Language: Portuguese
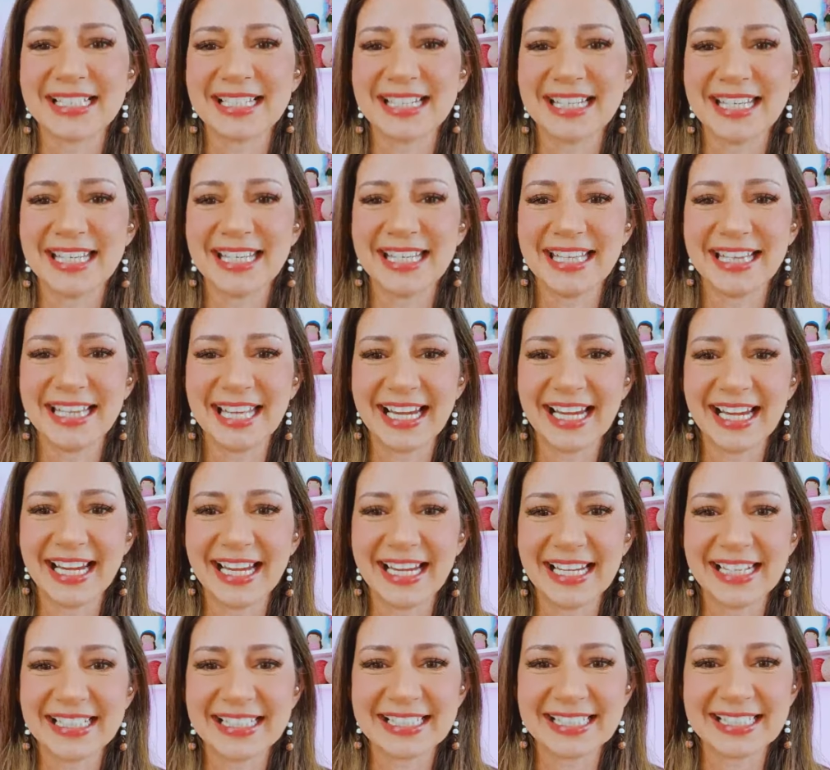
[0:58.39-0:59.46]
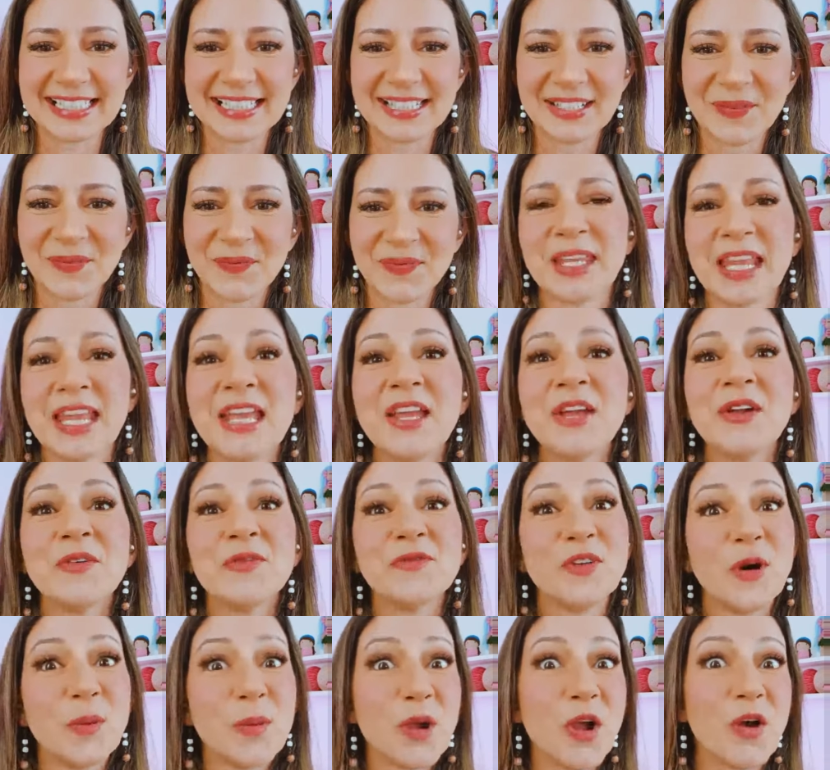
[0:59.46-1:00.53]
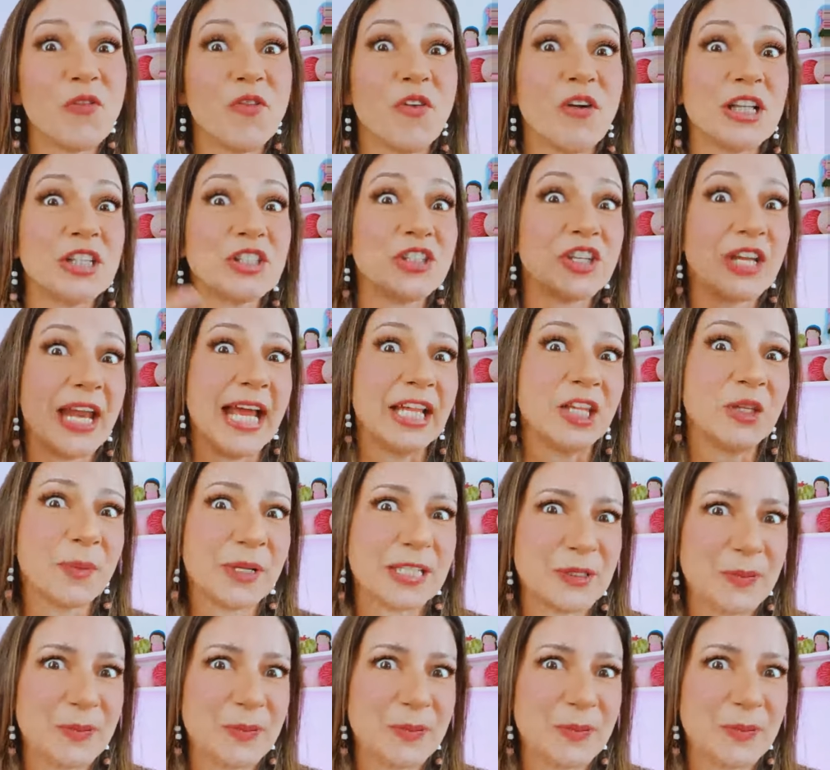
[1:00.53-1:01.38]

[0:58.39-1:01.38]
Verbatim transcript: lindas. Vamos, eu vou direto para as